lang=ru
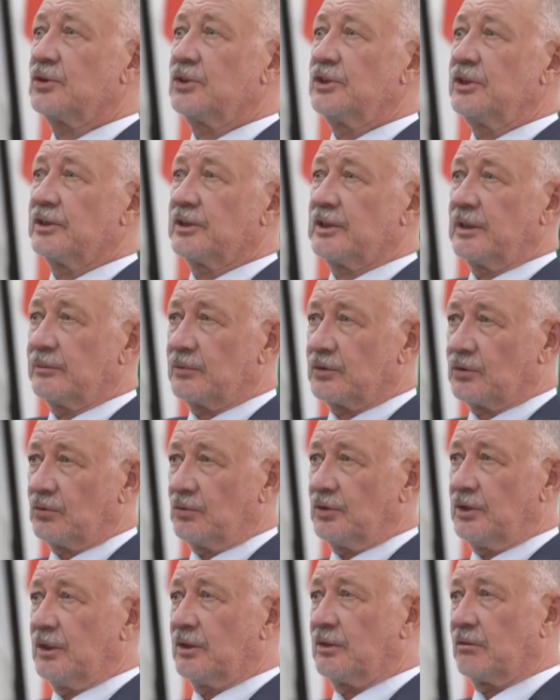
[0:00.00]
учить там
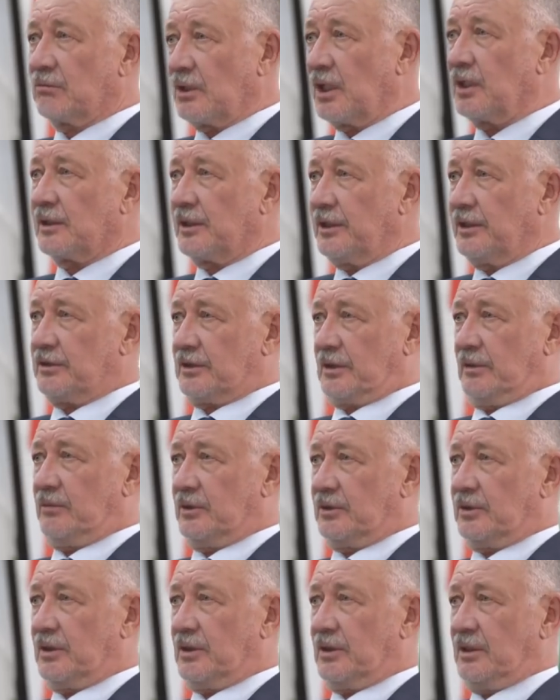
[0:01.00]
студентов на английском
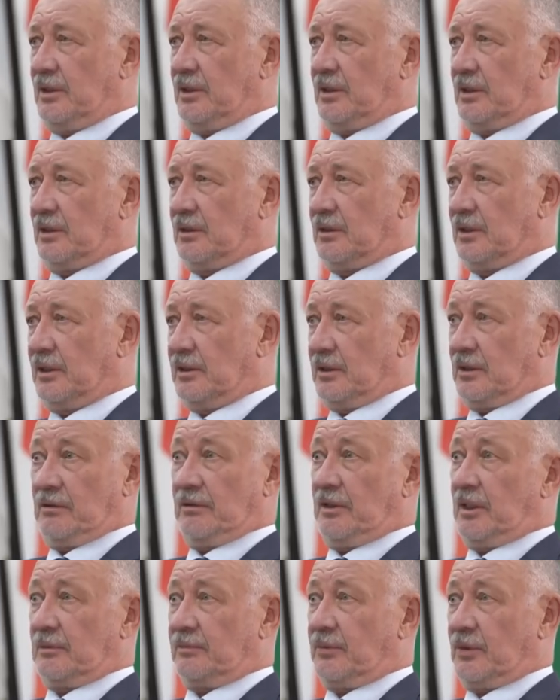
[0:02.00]
языке, они
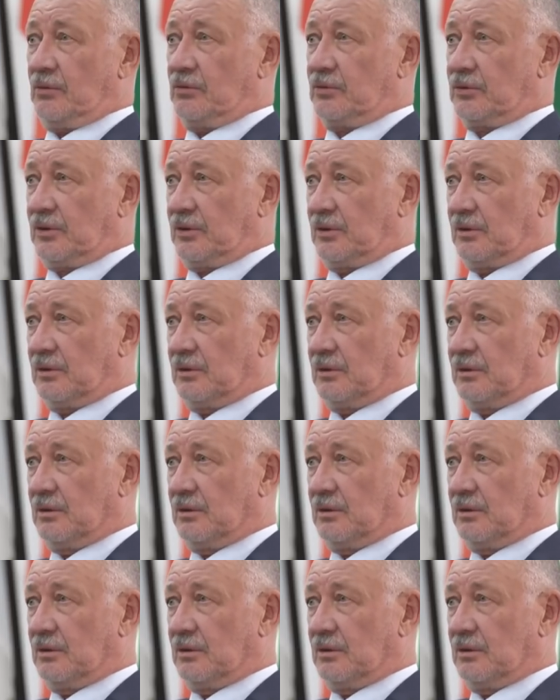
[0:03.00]
говорят по-русски.